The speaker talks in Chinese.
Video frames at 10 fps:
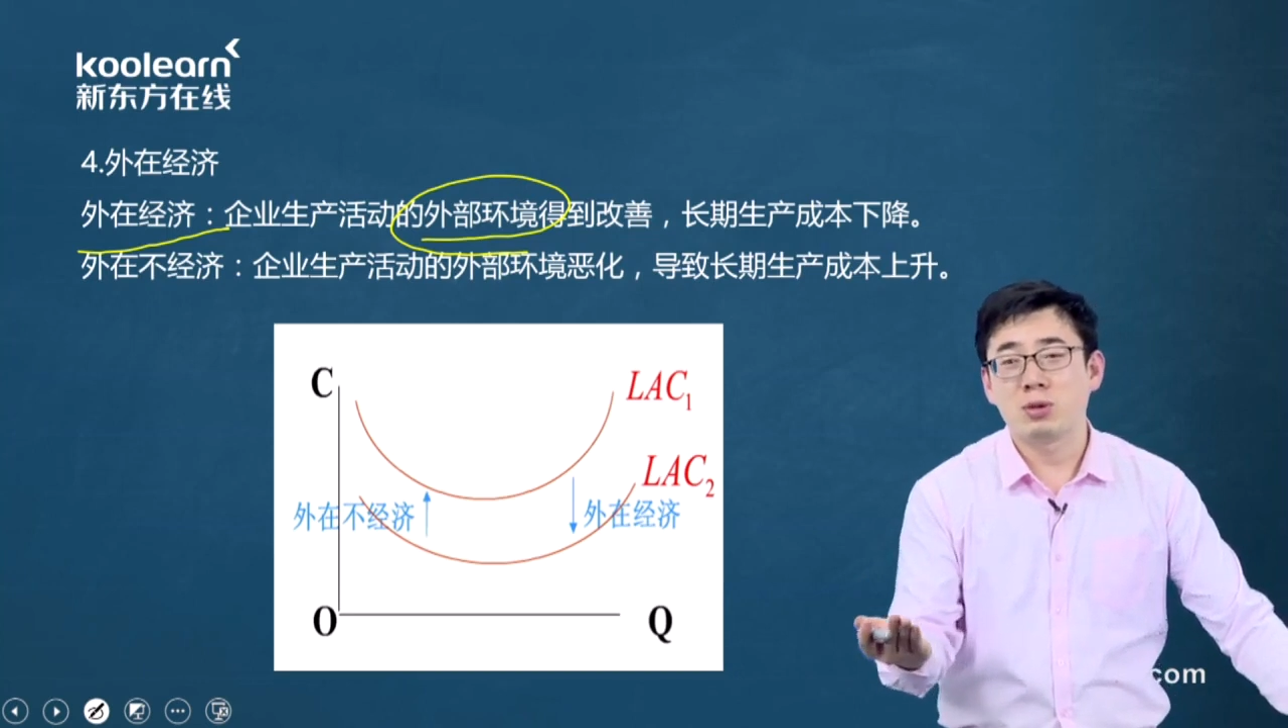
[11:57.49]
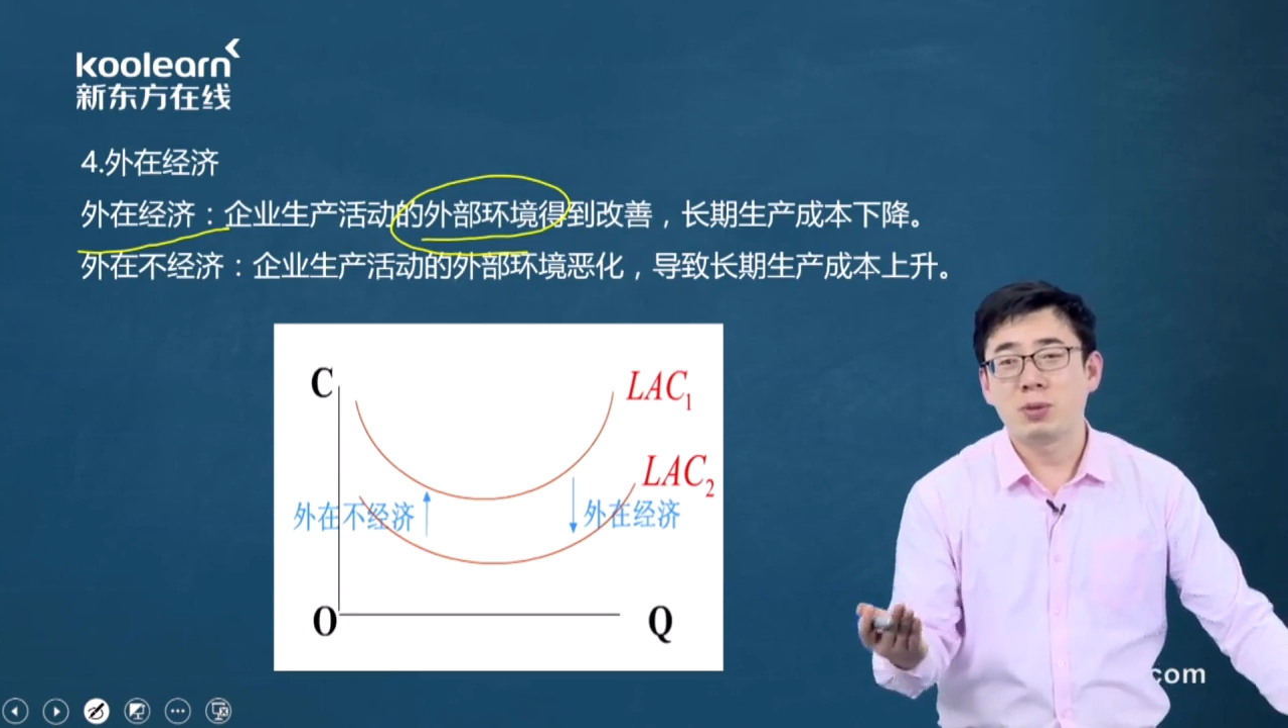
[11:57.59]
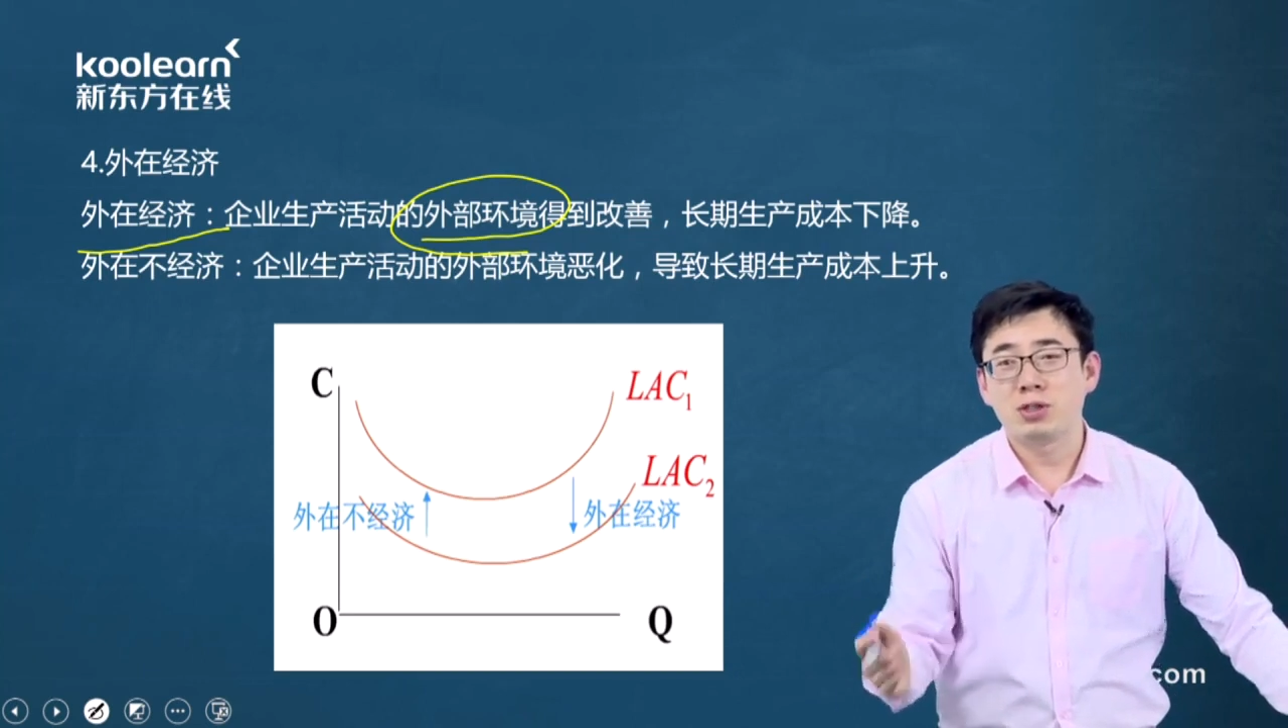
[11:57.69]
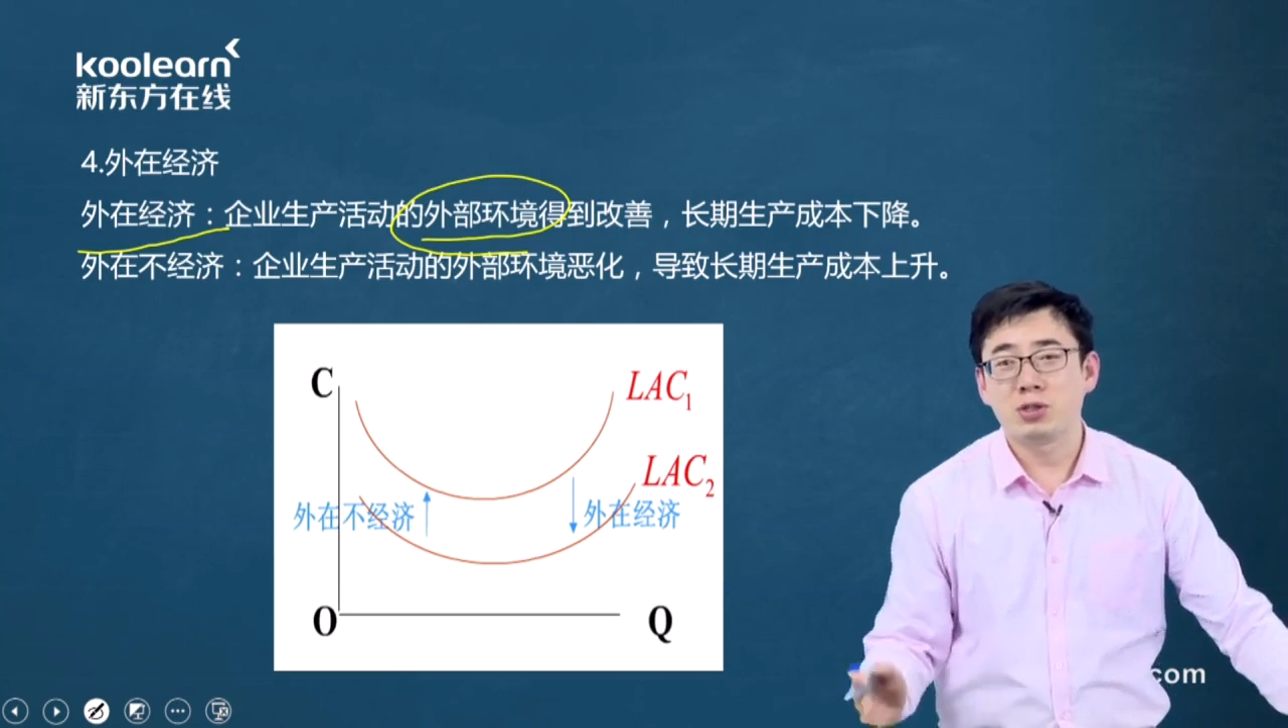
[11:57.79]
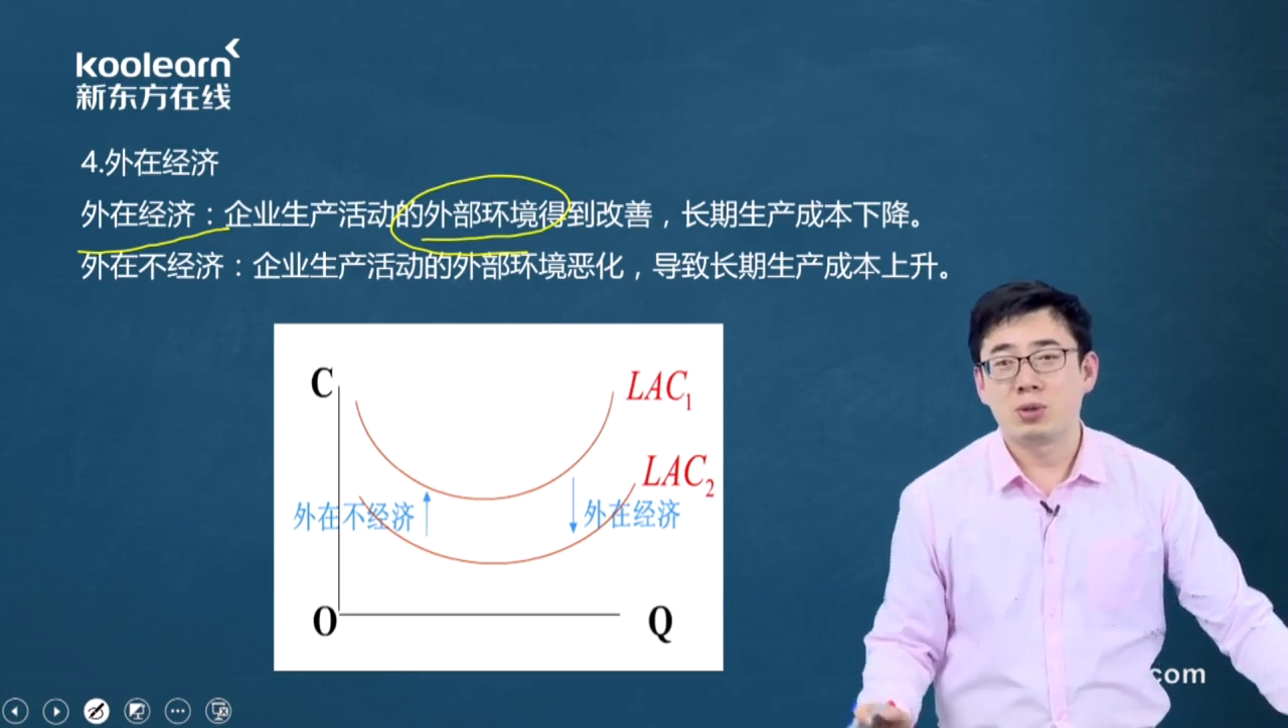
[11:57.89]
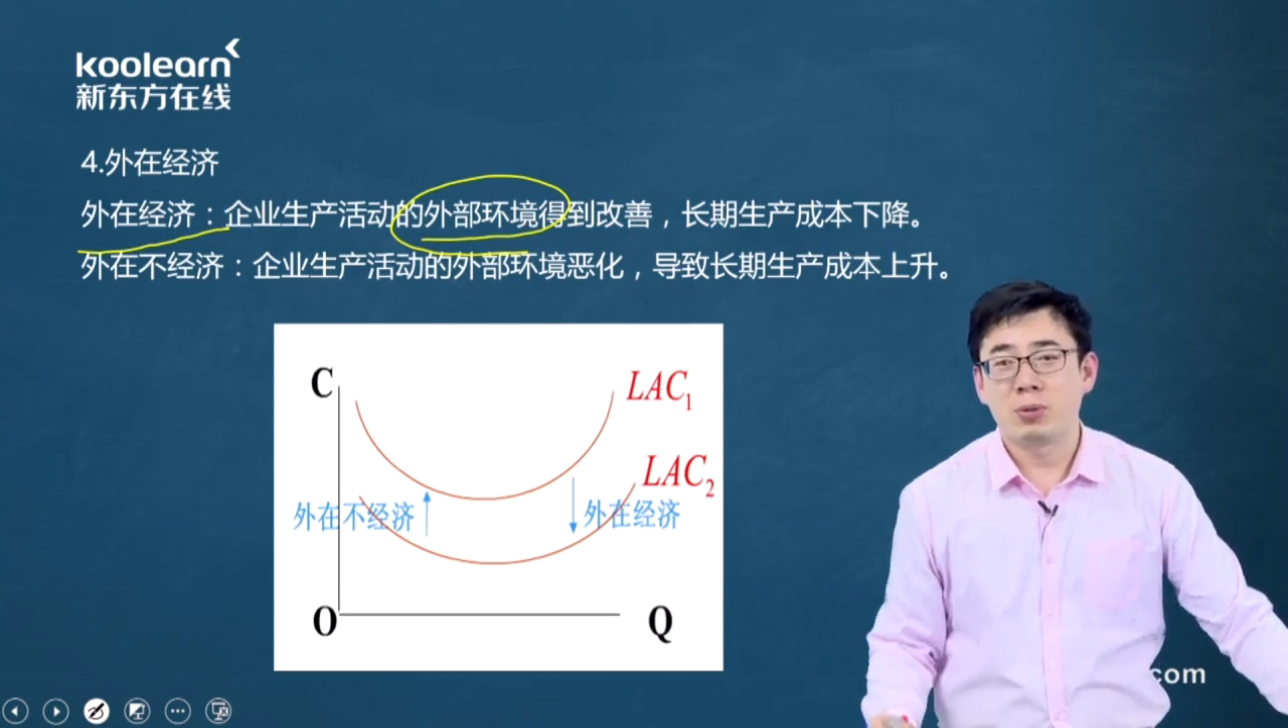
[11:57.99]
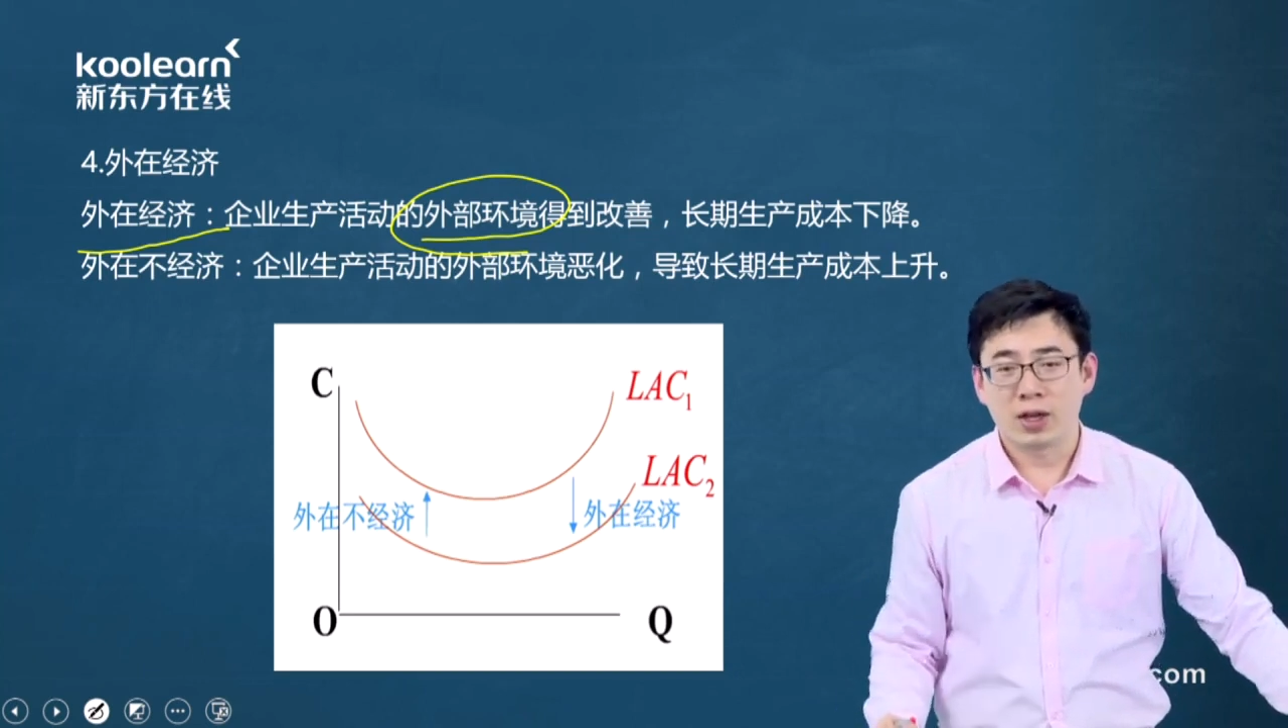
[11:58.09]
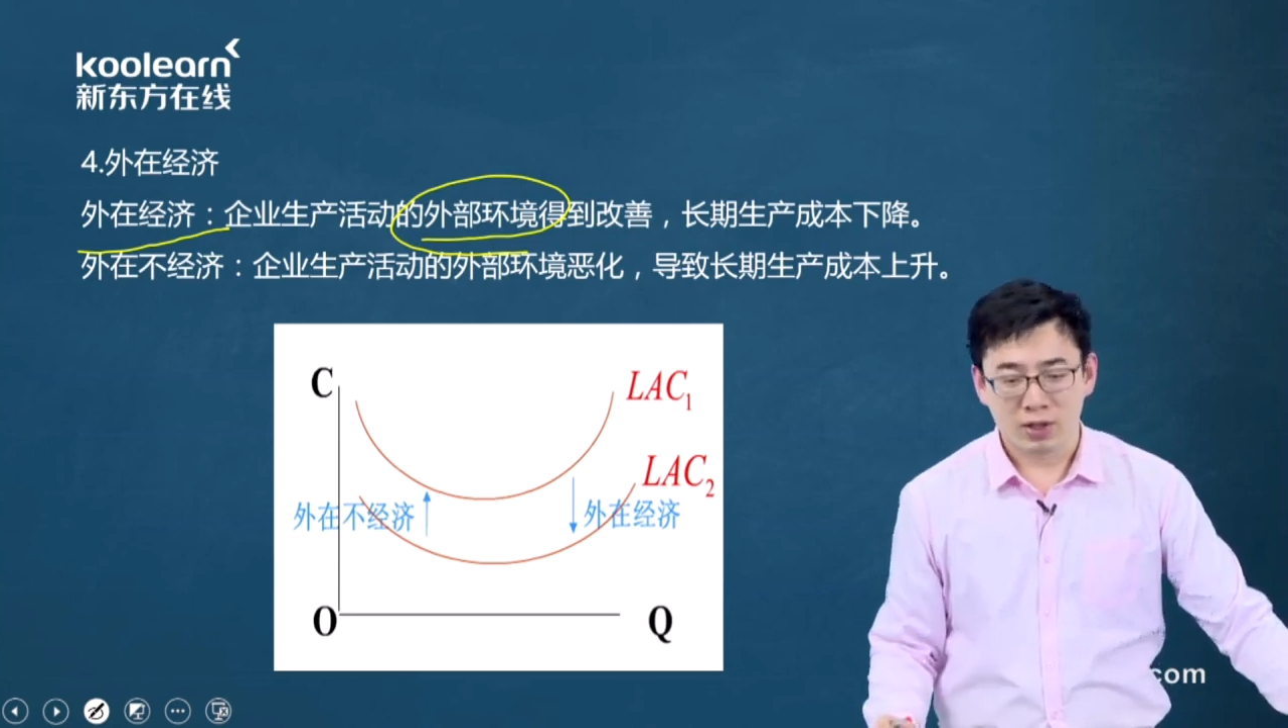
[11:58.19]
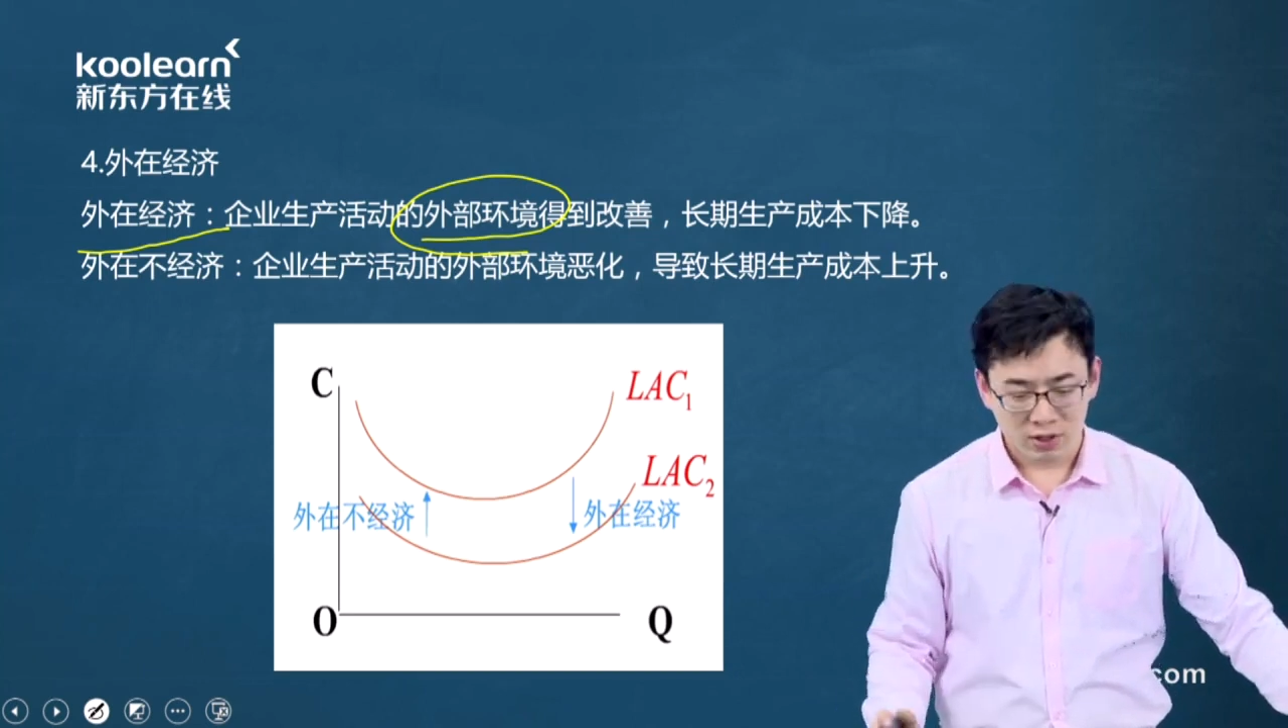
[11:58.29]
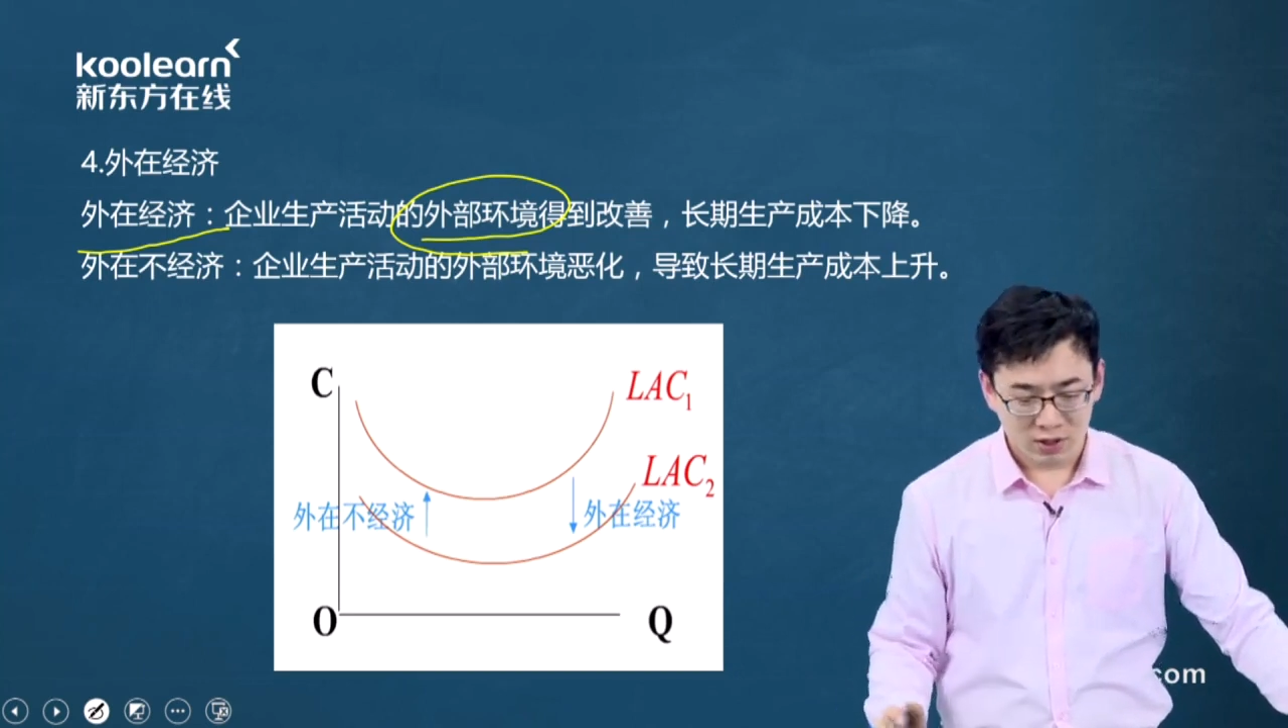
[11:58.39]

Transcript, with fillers: 怎么卖就怎么卖？